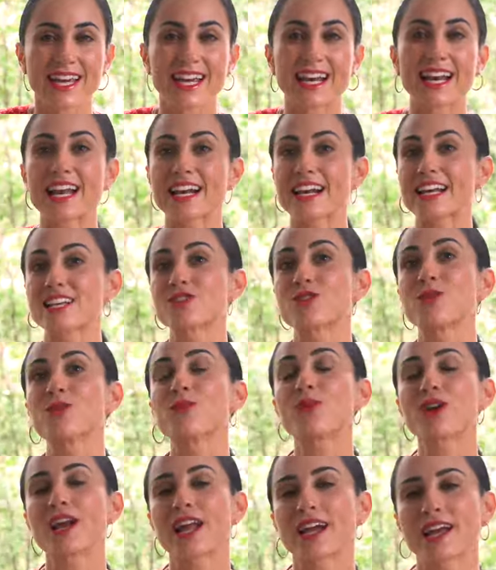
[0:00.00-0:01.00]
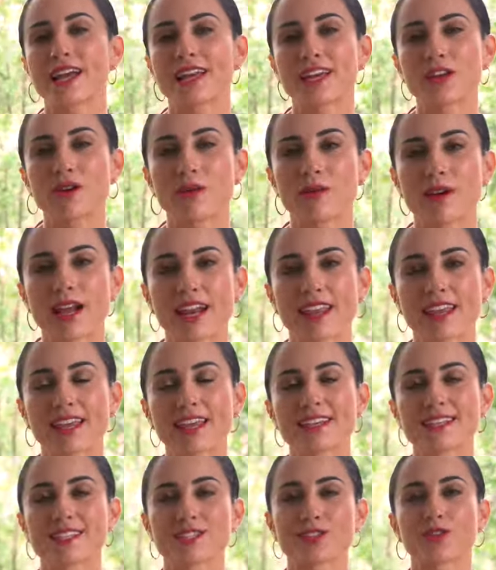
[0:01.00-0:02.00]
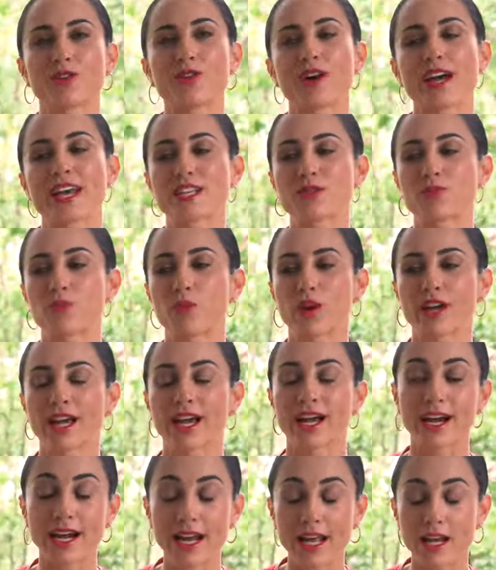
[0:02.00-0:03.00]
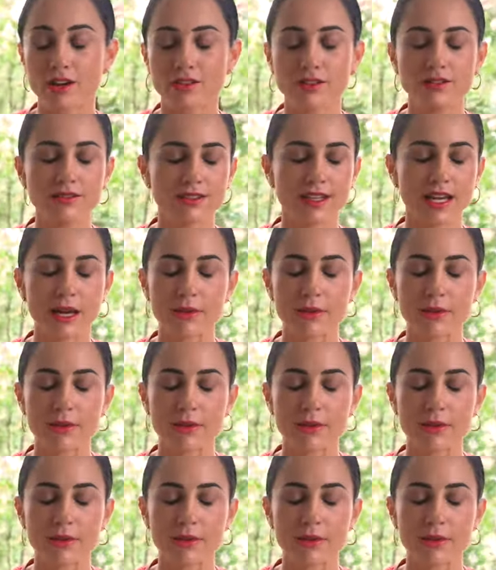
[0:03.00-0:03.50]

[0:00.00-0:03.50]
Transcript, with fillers: Y la razón por la que quiero hablar de esto es porque creo